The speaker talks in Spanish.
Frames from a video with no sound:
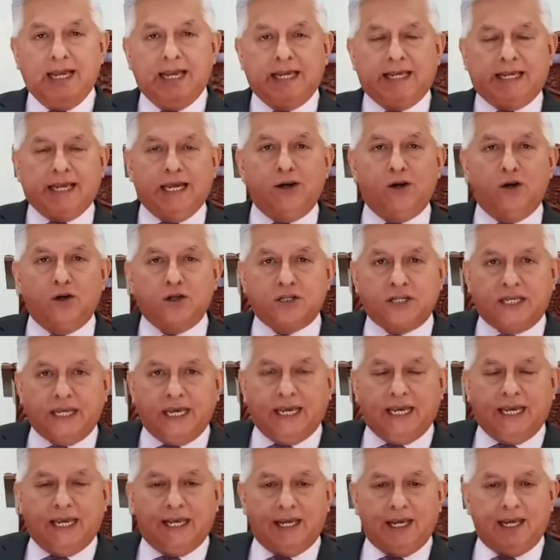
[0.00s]
que los
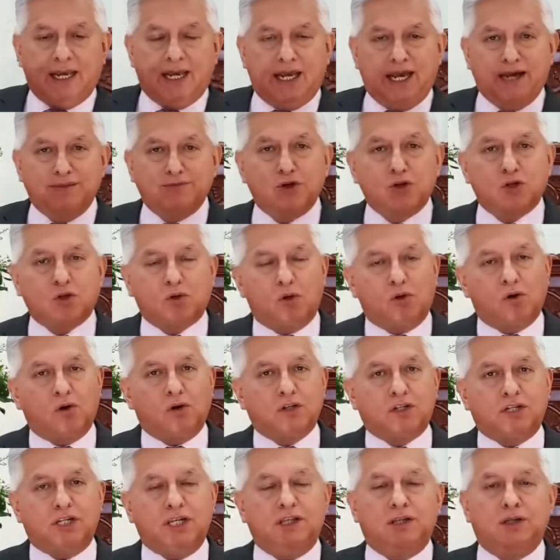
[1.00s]
que hemos
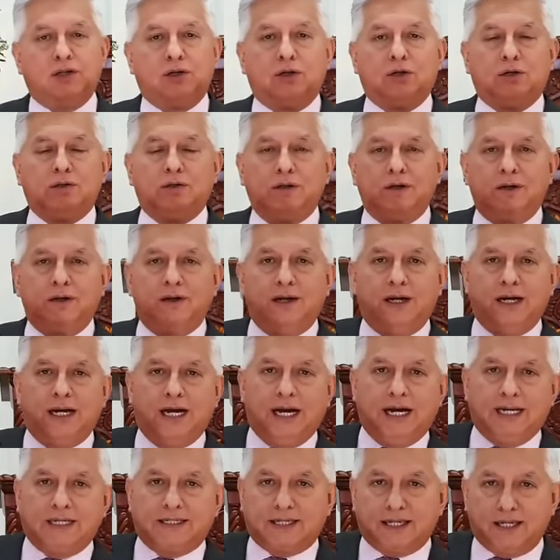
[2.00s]
conocido
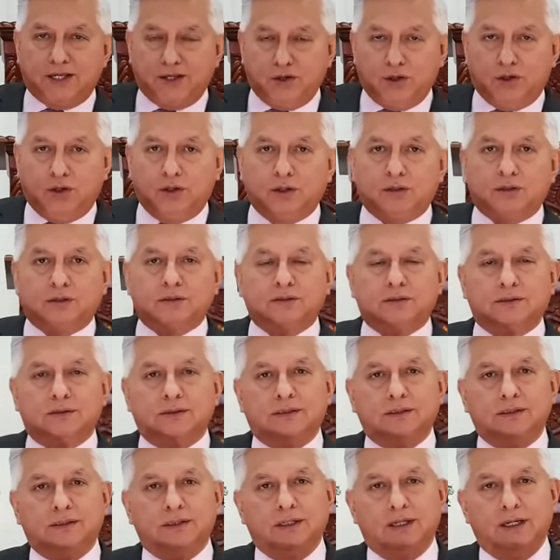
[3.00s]
al Señor
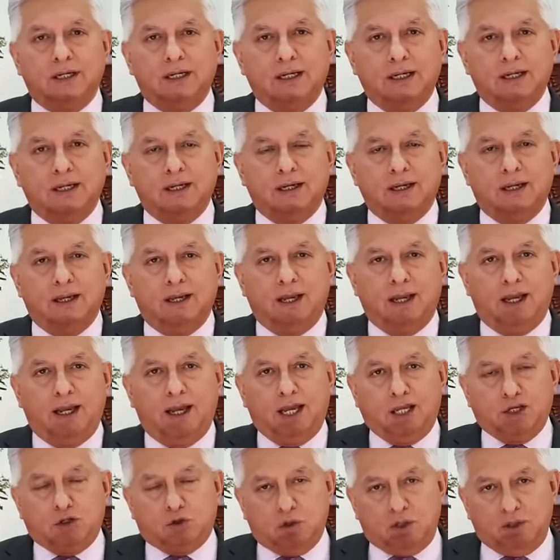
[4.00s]

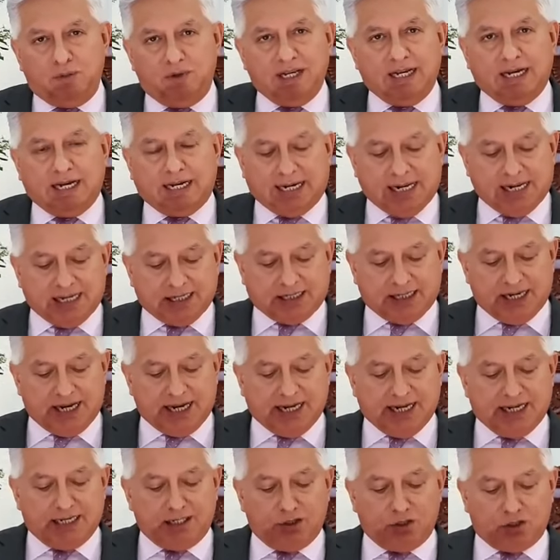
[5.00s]
en su divina gracia
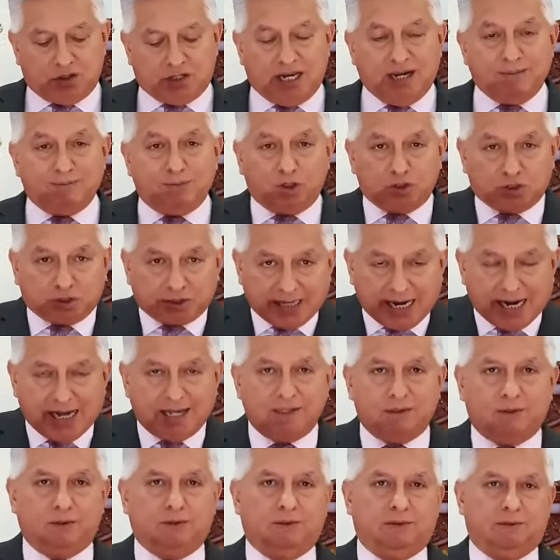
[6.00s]
Él nos ha
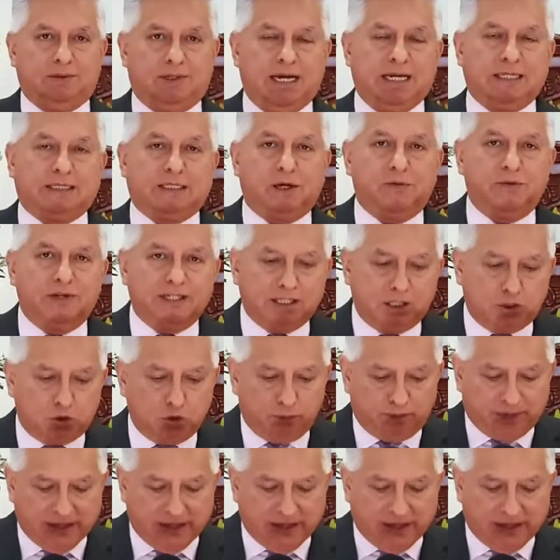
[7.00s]
mostrado a través de su